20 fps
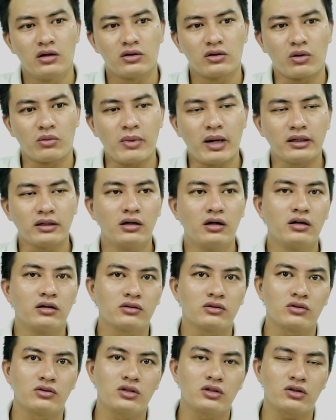nó mạnh
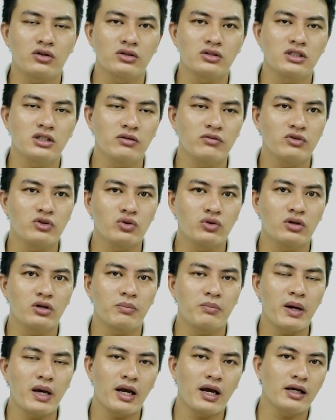hơn những con chip ví dụ
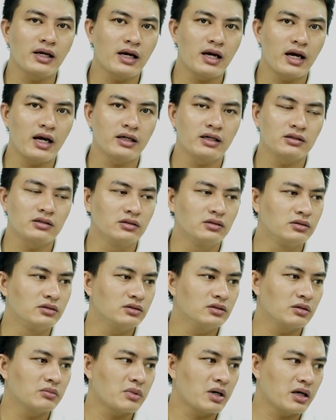P22 các
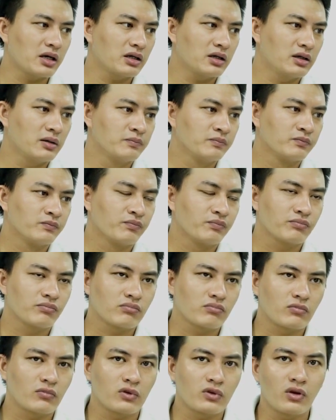thứ, nhưng mà
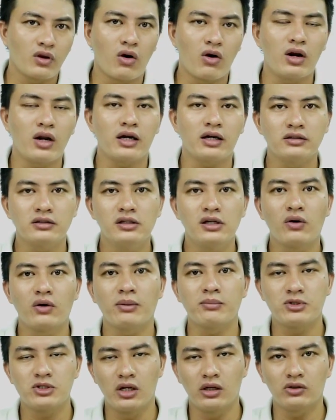đó là nhiều
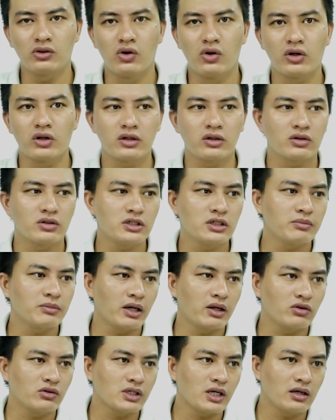năm trước thôi. Con chip
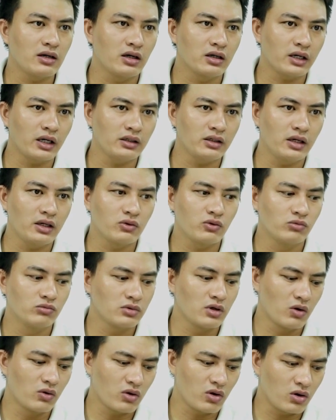này nó ra đời cách đây
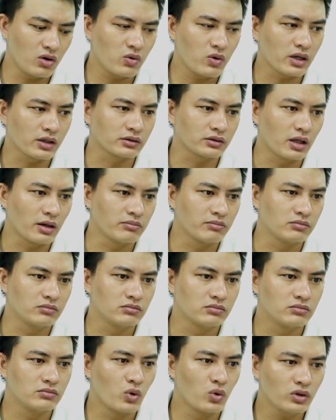cũng đâu đó khoảng tầm
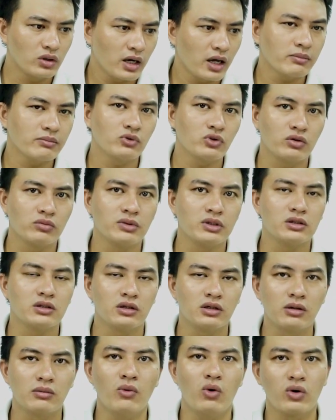4 năm rồi, mình
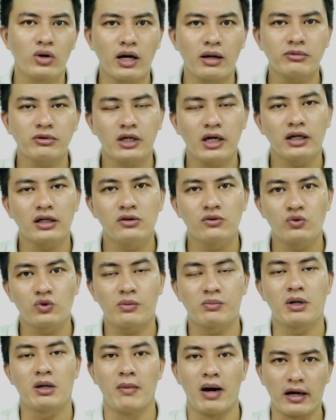nhớ là 4 năm, từ
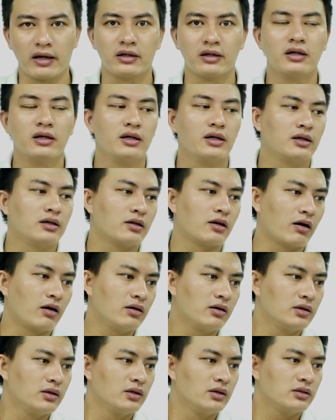2017.
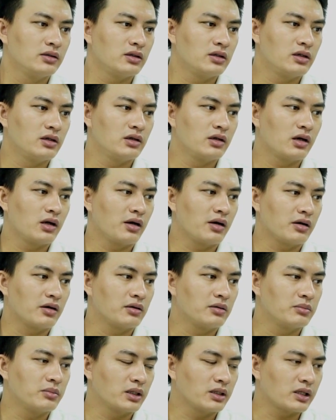Đó, thì
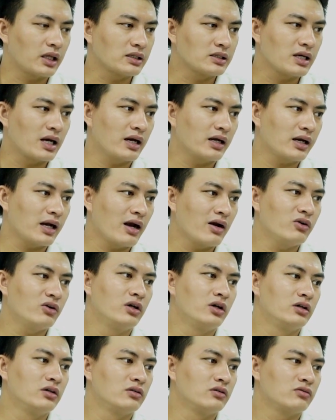mình đánh giá cao
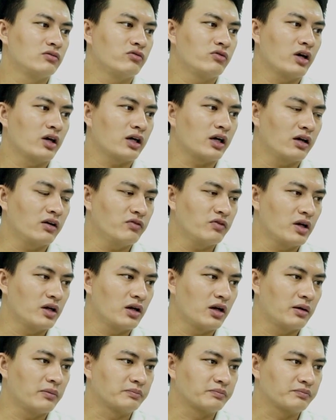hơn về cái phần